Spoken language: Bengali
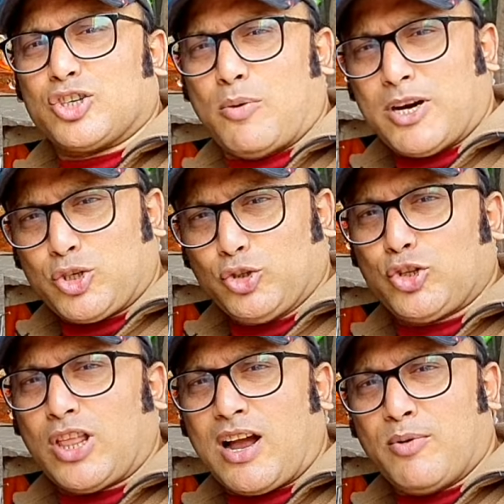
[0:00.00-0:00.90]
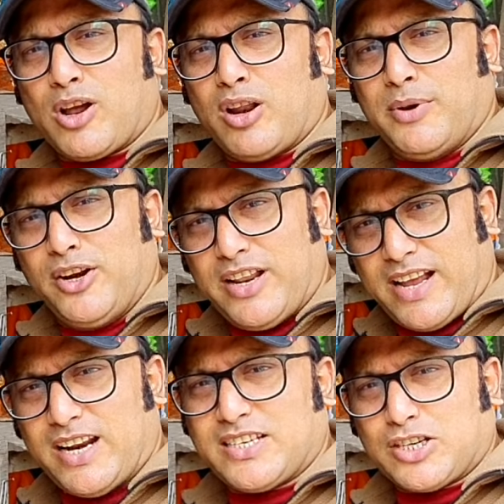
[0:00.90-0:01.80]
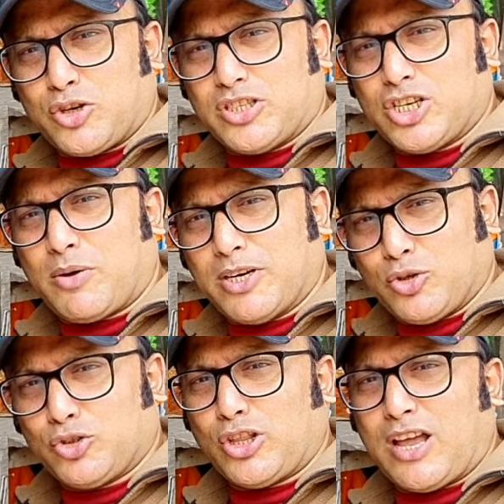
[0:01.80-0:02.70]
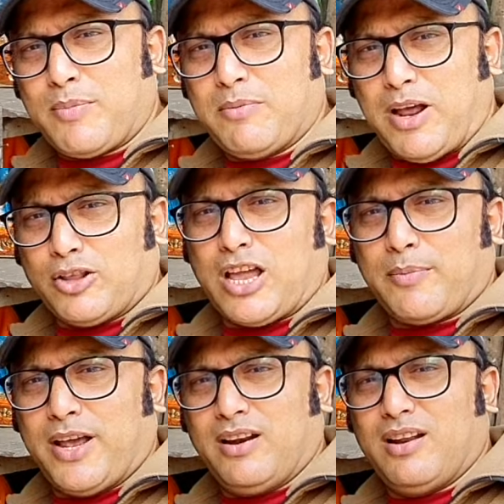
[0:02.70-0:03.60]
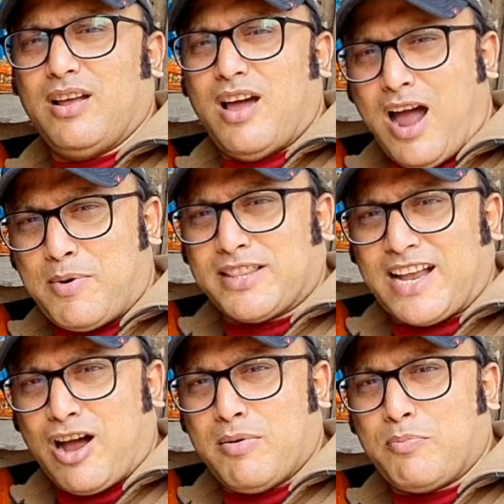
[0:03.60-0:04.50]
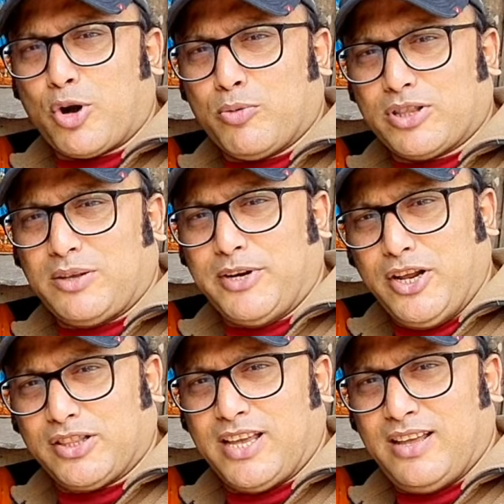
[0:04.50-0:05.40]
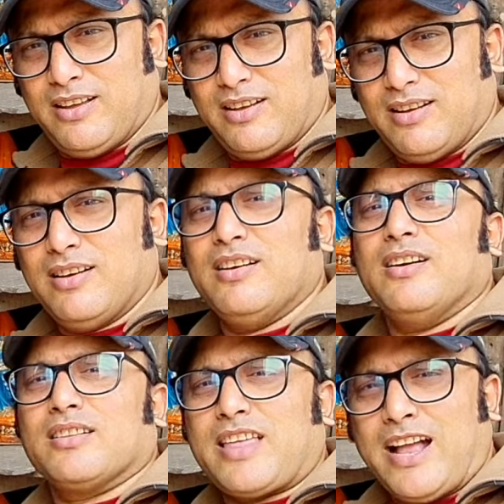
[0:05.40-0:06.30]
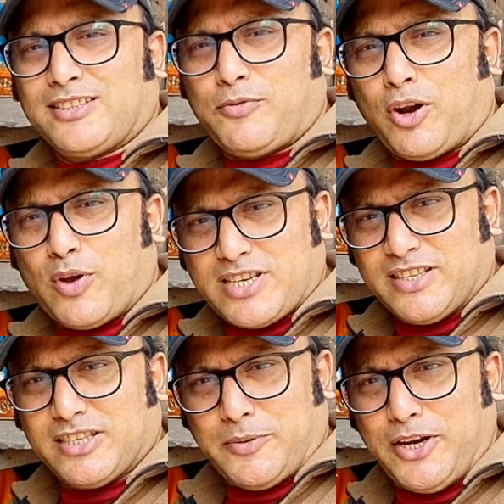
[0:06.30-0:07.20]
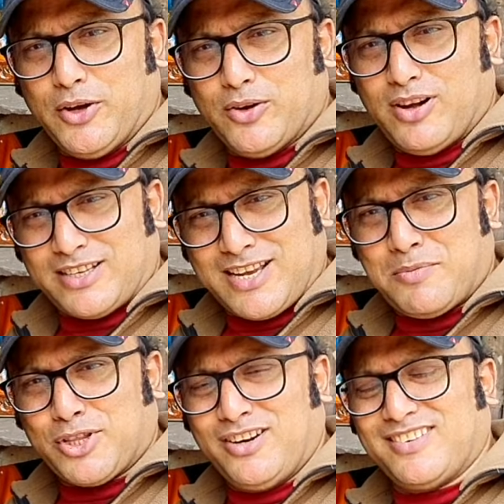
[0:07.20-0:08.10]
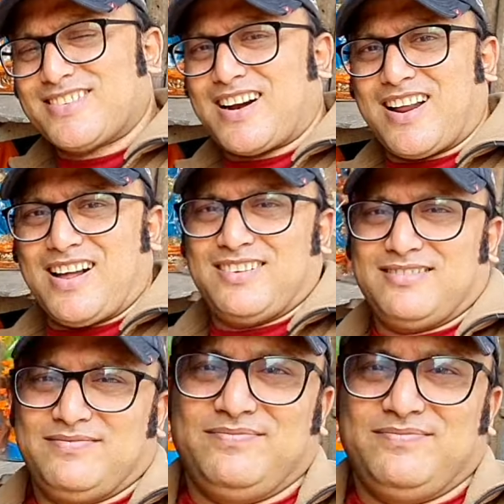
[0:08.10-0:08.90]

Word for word: সবার সুস্থতা কামনা করে ভিডিওটি এখানেই শেষ করছি সবাই সুস্থ থাকবেন ভালো থাকবেন আবার দেখা হবে পরবর্তী ভিডিওতে থ্যাংকস ফর ওয়াচিং দিস ভিডিও আজকের মতন টাটা